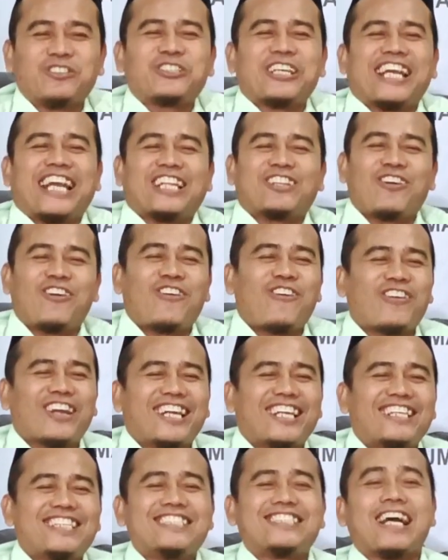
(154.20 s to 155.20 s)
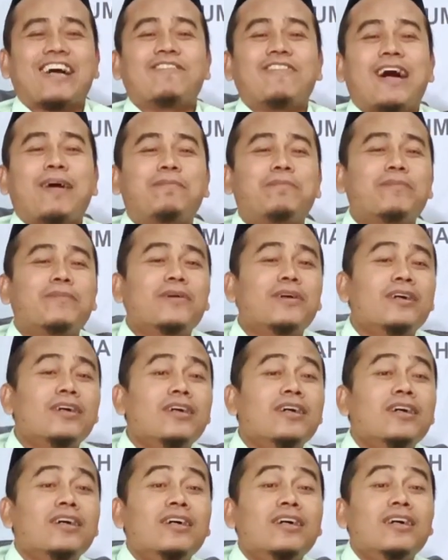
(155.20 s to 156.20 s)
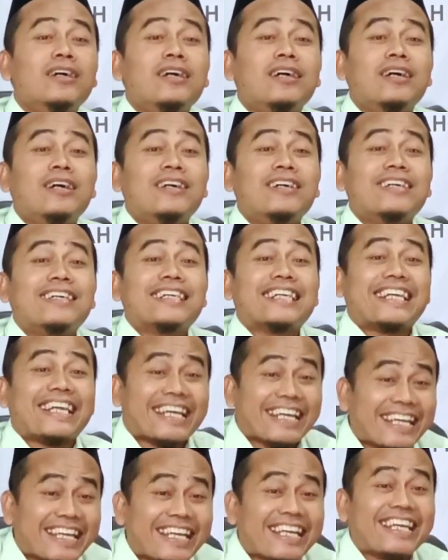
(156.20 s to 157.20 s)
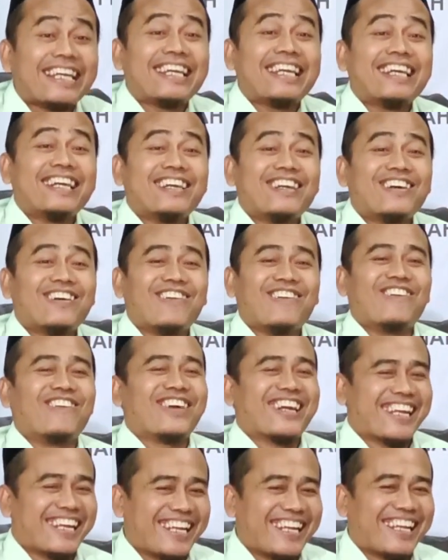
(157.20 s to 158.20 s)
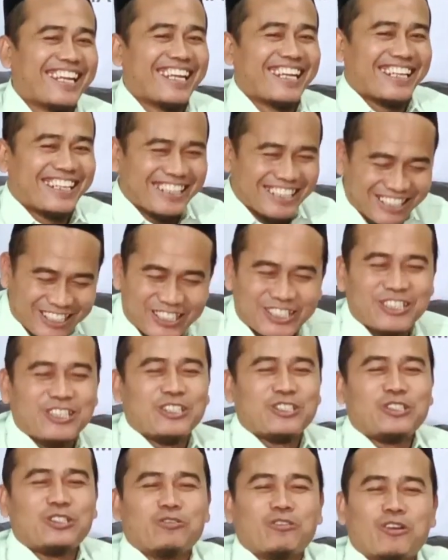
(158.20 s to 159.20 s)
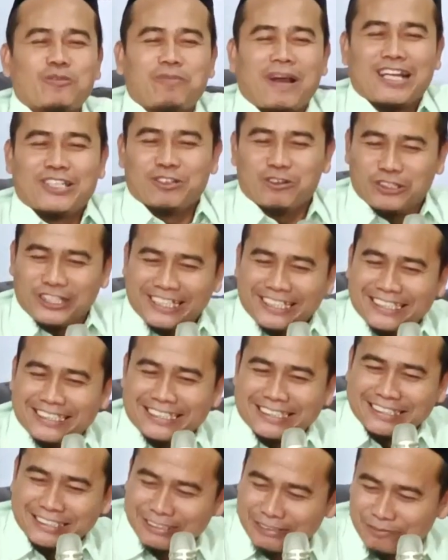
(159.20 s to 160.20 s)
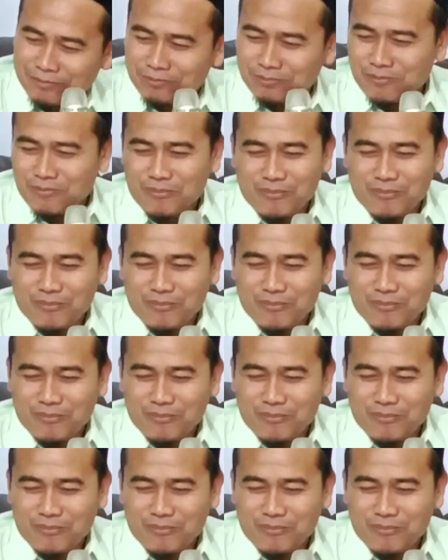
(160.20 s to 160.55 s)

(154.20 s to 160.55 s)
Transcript: Lha sing ketok kok kene jawab Nggih, oke. Okay. Nyuwun Pak Yogi.